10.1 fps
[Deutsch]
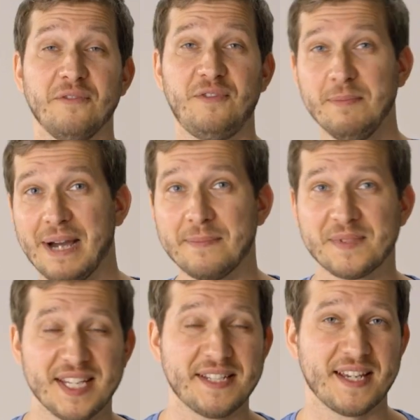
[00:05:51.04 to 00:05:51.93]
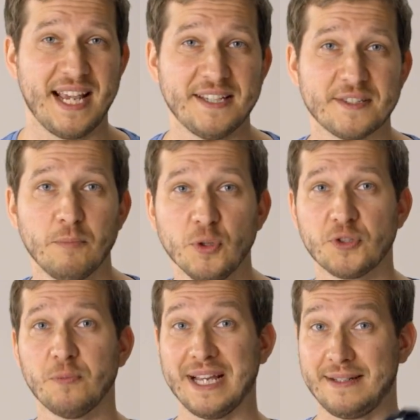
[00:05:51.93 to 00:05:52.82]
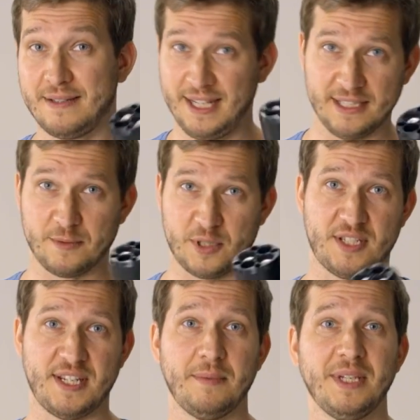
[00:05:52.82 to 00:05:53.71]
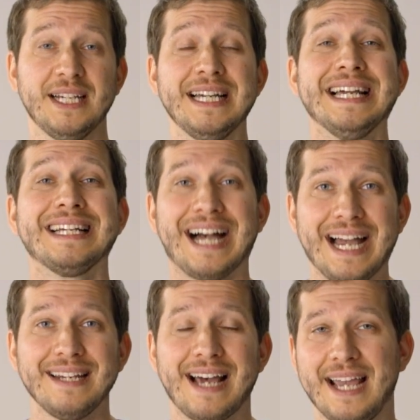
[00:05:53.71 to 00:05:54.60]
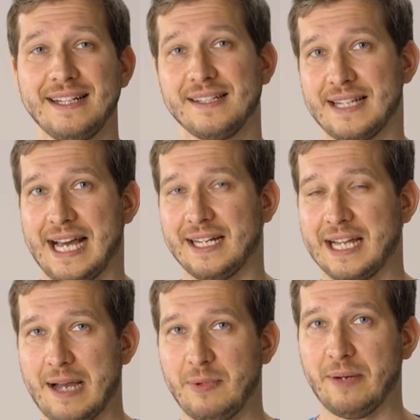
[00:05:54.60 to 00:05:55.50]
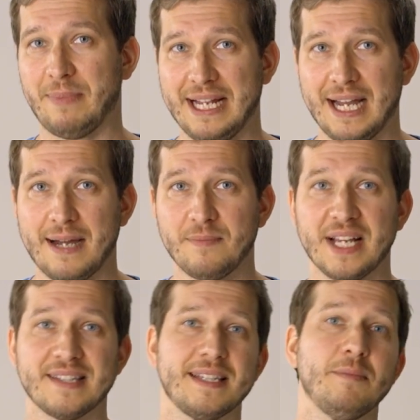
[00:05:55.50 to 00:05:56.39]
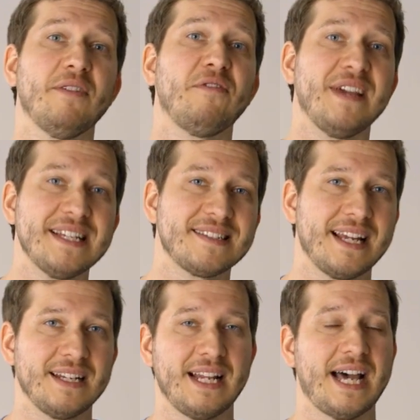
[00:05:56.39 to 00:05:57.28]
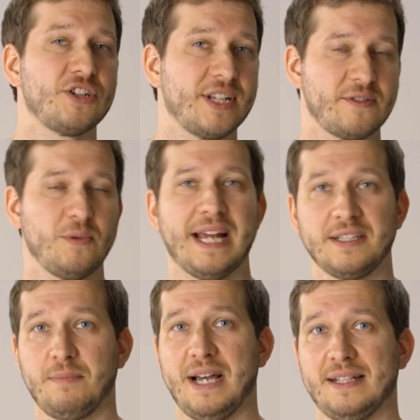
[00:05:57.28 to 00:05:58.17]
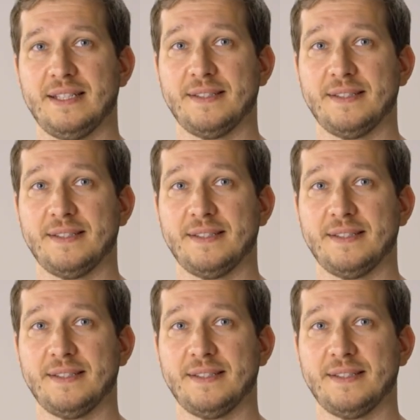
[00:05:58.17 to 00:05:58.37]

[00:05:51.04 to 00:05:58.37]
Wie beim CCS musst du bei diesem System hier kein eigenes Ladekabel dabei haben, da es immer fest an der Ladestation angebracht